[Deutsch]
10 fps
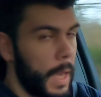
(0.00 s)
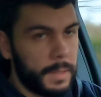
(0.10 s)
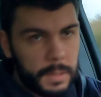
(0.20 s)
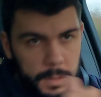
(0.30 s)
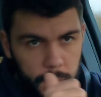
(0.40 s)

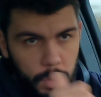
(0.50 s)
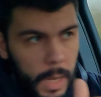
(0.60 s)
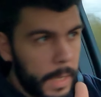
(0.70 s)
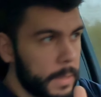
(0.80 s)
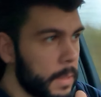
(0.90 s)
Es ist zu
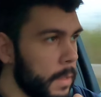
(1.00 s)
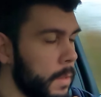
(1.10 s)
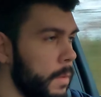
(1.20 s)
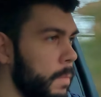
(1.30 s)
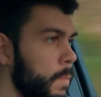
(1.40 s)
leise
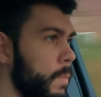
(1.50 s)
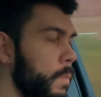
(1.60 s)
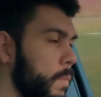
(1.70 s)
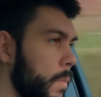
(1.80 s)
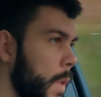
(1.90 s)

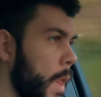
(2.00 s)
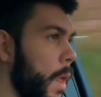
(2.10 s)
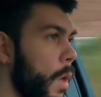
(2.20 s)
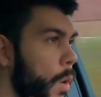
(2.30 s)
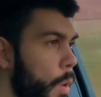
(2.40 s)

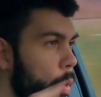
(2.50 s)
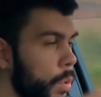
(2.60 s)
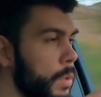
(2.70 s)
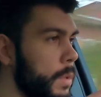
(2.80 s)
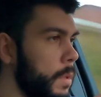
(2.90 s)

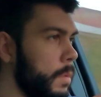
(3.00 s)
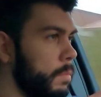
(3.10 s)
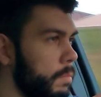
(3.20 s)
und